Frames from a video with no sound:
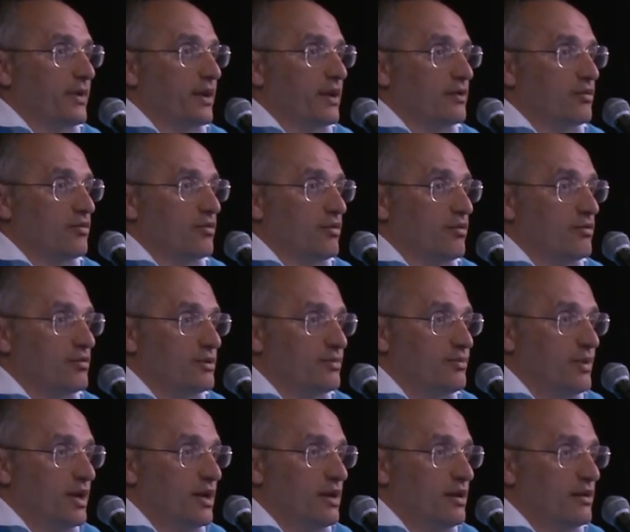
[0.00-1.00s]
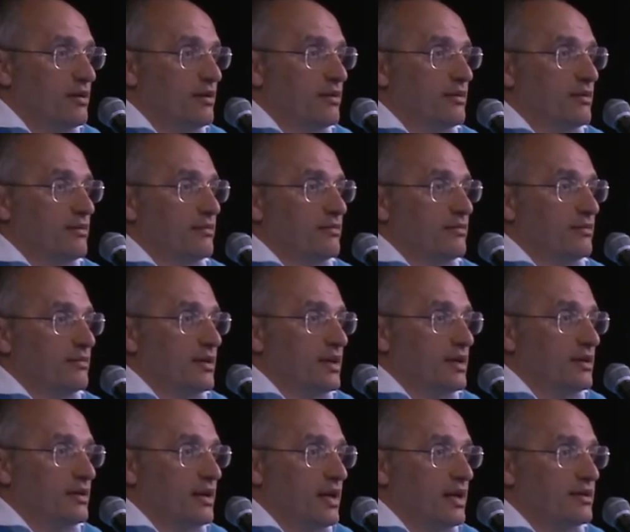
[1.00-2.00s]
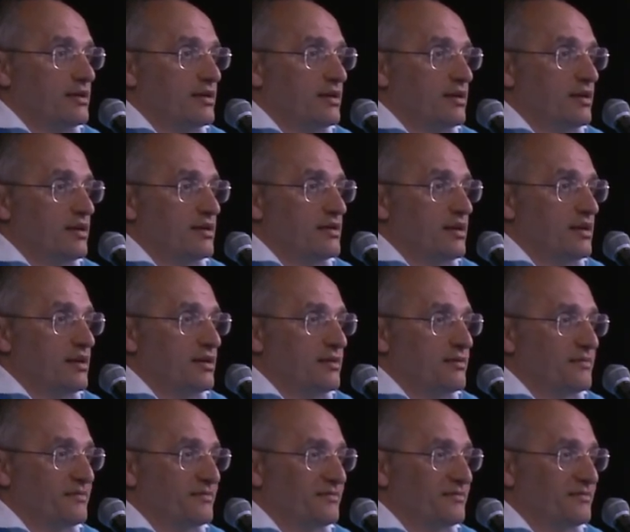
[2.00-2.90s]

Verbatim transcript: которую спели лет 30 назад